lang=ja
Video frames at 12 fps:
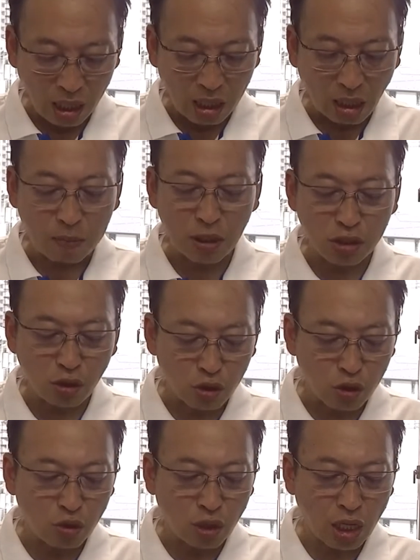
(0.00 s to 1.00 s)
やっぱり早
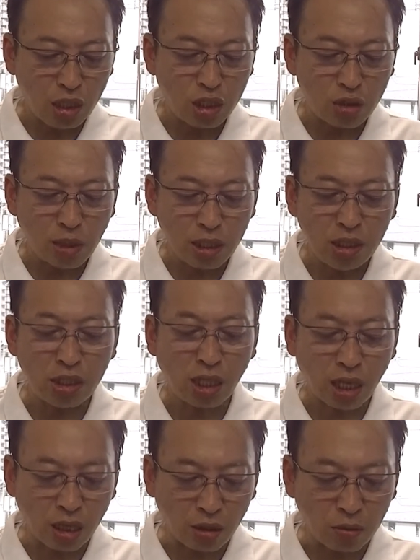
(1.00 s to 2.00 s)
朝が一番いいんじゃ
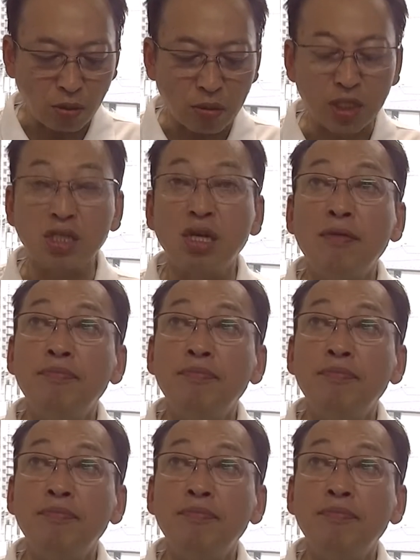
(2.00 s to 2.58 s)
ないかと思います。